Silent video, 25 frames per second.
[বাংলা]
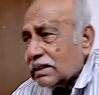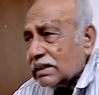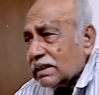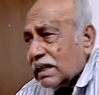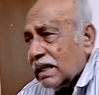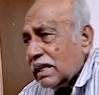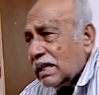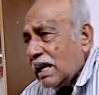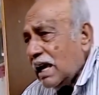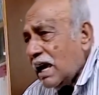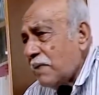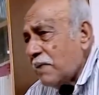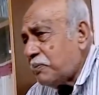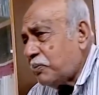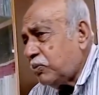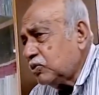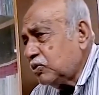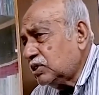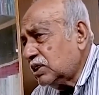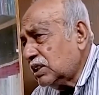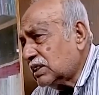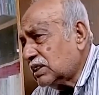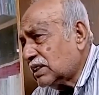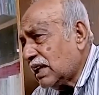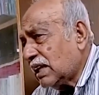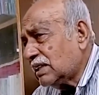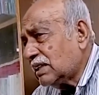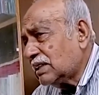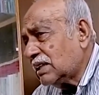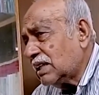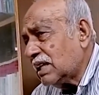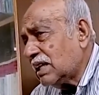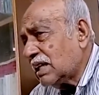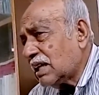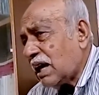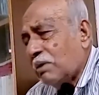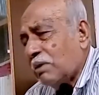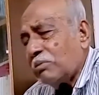তাহলে এই
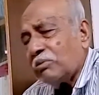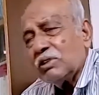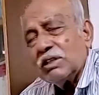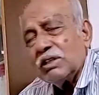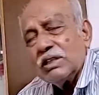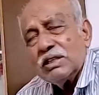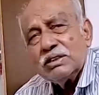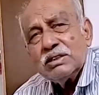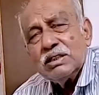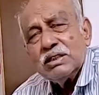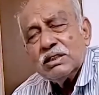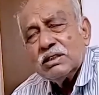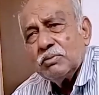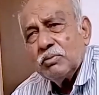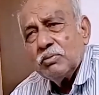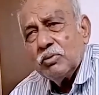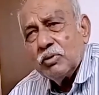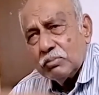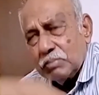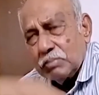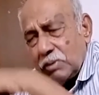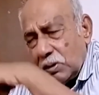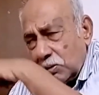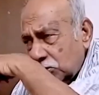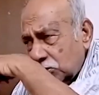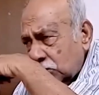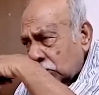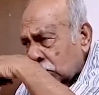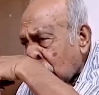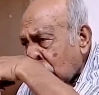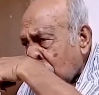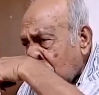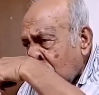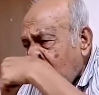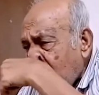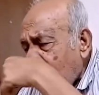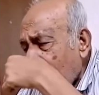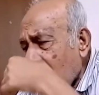পুঁজিতান্ত্রিক আমলের যে জীবন
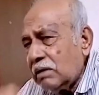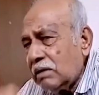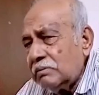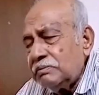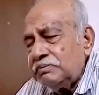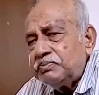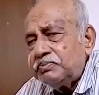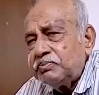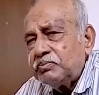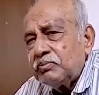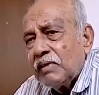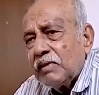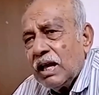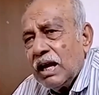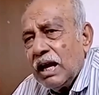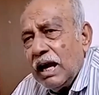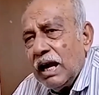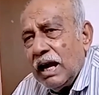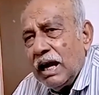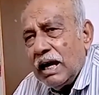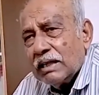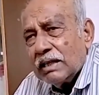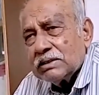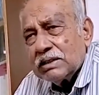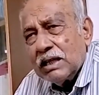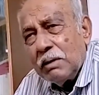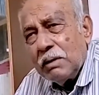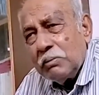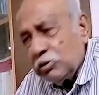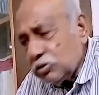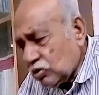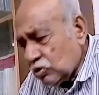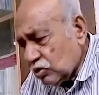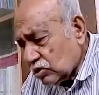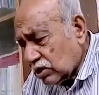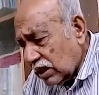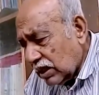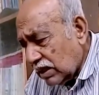ব্যবস্থা আর
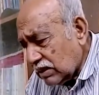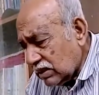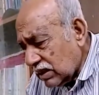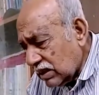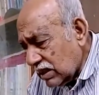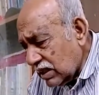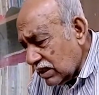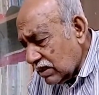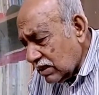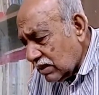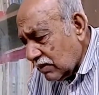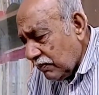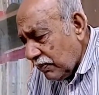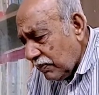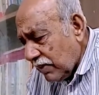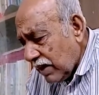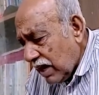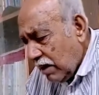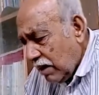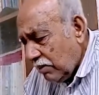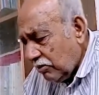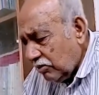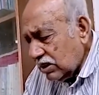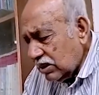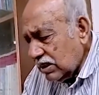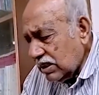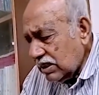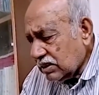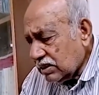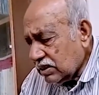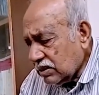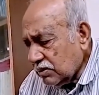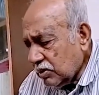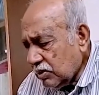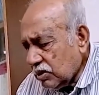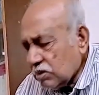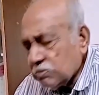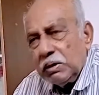সামন্ততান্ত্রিক আমলের
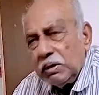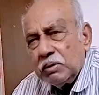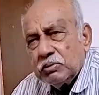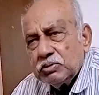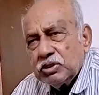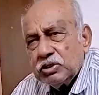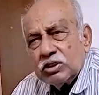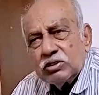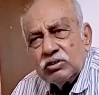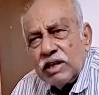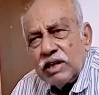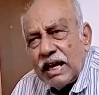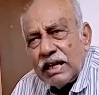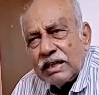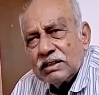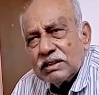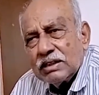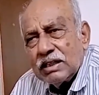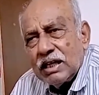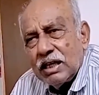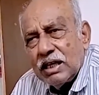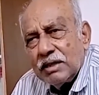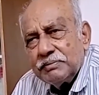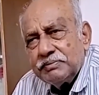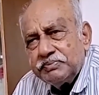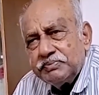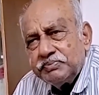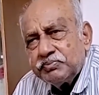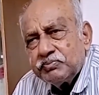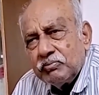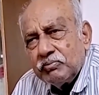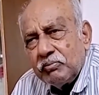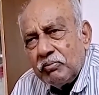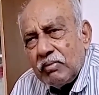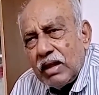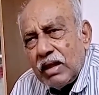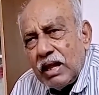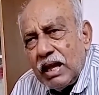জীবন ব্যবস্থা তো এক না
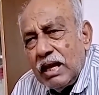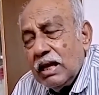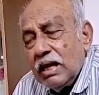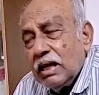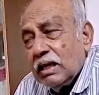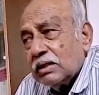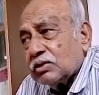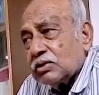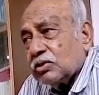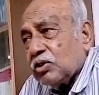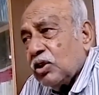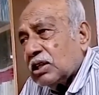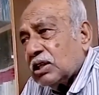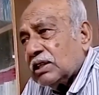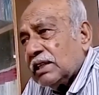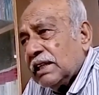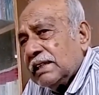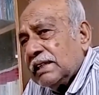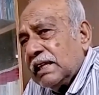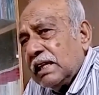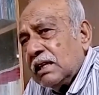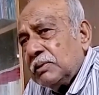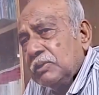দশ হাজার